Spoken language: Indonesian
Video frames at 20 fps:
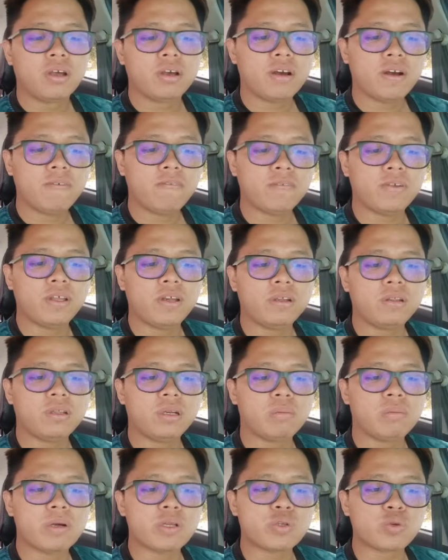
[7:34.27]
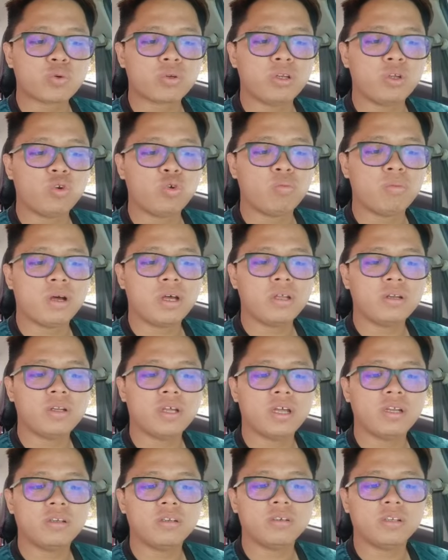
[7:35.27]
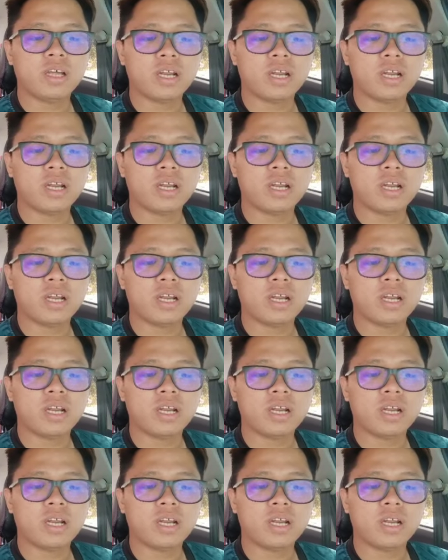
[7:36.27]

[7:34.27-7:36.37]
kafir termasuk di rumah dan